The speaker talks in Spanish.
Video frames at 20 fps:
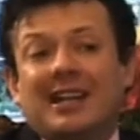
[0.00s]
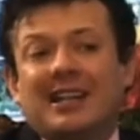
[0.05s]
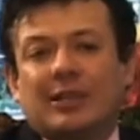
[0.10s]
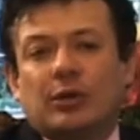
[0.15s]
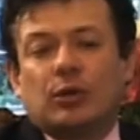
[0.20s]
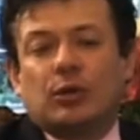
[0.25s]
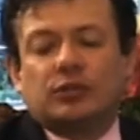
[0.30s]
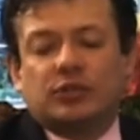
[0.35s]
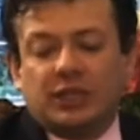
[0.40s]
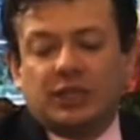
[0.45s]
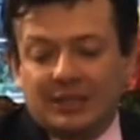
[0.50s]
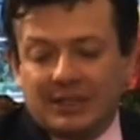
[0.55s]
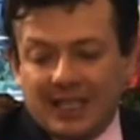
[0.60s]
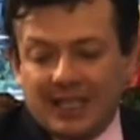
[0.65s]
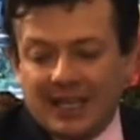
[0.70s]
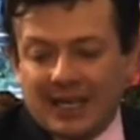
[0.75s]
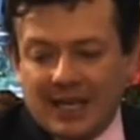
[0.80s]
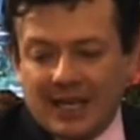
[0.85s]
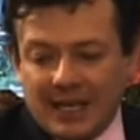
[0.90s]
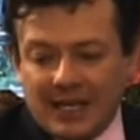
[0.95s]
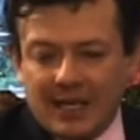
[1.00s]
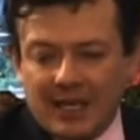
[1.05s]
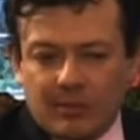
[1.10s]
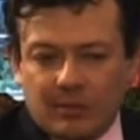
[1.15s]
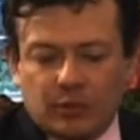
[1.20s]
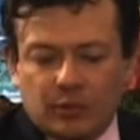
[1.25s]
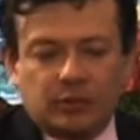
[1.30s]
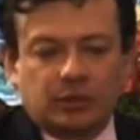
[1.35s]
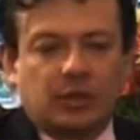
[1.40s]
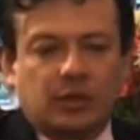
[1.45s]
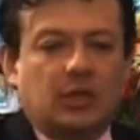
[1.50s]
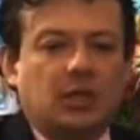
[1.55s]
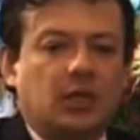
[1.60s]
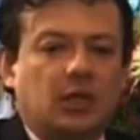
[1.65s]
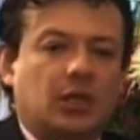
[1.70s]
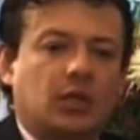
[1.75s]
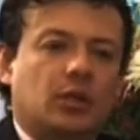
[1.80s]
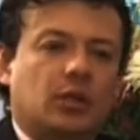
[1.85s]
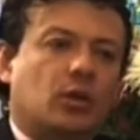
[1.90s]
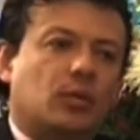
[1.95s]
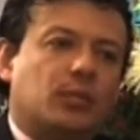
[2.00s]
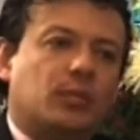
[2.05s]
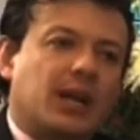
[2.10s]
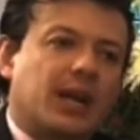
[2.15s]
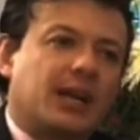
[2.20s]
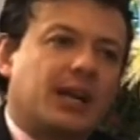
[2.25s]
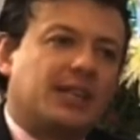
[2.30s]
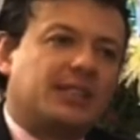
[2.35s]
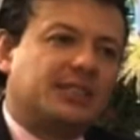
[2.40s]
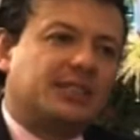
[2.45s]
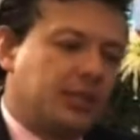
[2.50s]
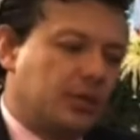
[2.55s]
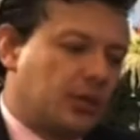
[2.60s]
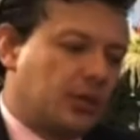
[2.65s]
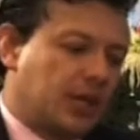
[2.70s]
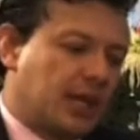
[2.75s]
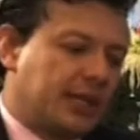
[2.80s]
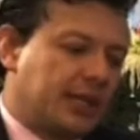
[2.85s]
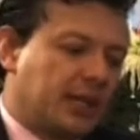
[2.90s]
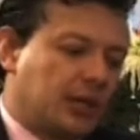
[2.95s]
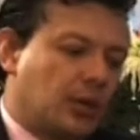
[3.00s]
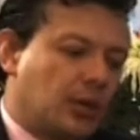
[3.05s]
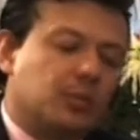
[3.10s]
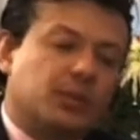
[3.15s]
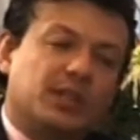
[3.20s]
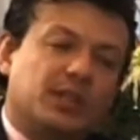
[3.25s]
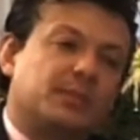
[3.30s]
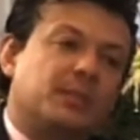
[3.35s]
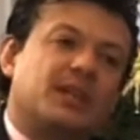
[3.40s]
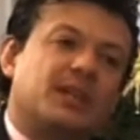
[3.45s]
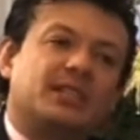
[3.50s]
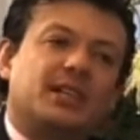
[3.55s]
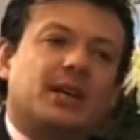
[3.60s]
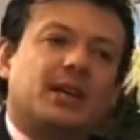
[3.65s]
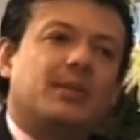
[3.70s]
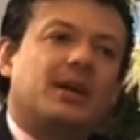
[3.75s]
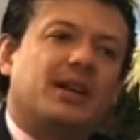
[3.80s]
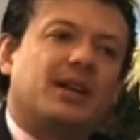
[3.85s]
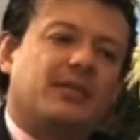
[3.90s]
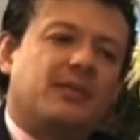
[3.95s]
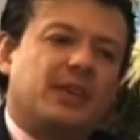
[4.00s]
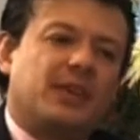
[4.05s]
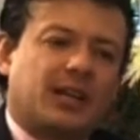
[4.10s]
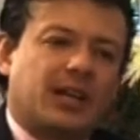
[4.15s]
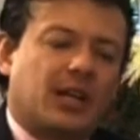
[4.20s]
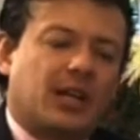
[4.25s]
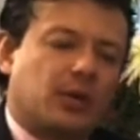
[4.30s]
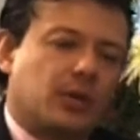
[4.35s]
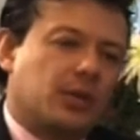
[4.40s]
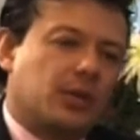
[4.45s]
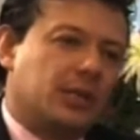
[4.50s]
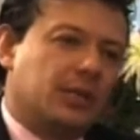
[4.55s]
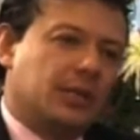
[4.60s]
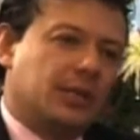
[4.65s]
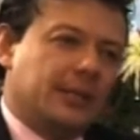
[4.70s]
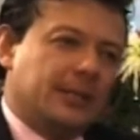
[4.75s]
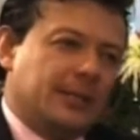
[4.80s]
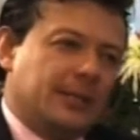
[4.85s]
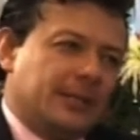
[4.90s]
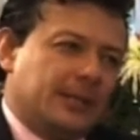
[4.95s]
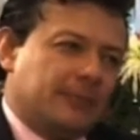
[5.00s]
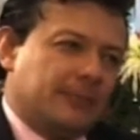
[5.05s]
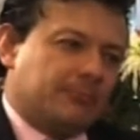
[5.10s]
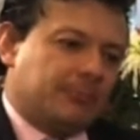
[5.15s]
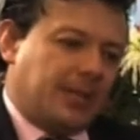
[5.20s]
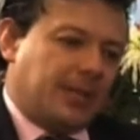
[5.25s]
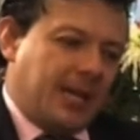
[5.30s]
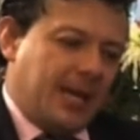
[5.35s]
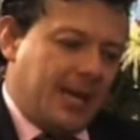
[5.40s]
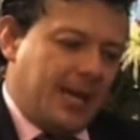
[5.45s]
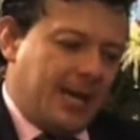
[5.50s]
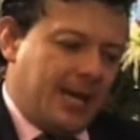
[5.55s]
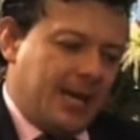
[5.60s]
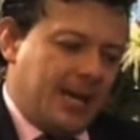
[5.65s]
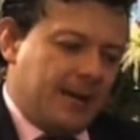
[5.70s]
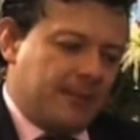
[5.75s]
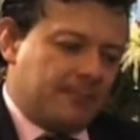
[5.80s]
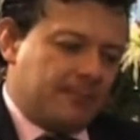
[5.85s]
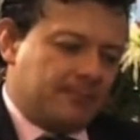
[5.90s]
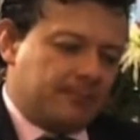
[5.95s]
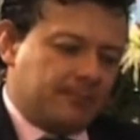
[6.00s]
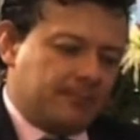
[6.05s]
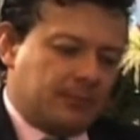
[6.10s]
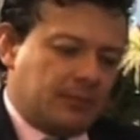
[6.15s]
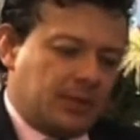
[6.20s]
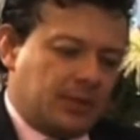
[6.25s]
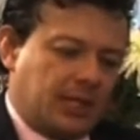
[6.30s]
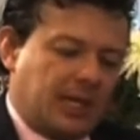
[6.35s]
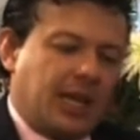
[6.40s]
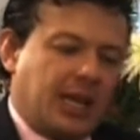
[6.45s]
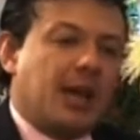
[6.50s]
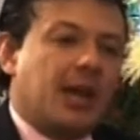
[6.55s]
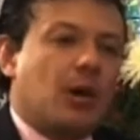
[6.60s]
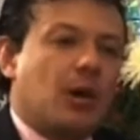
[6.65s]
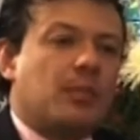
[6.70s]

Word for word: consideraríamos nombrar al señor Granda como una especie de verificador. ¿Qué, ¿Qué,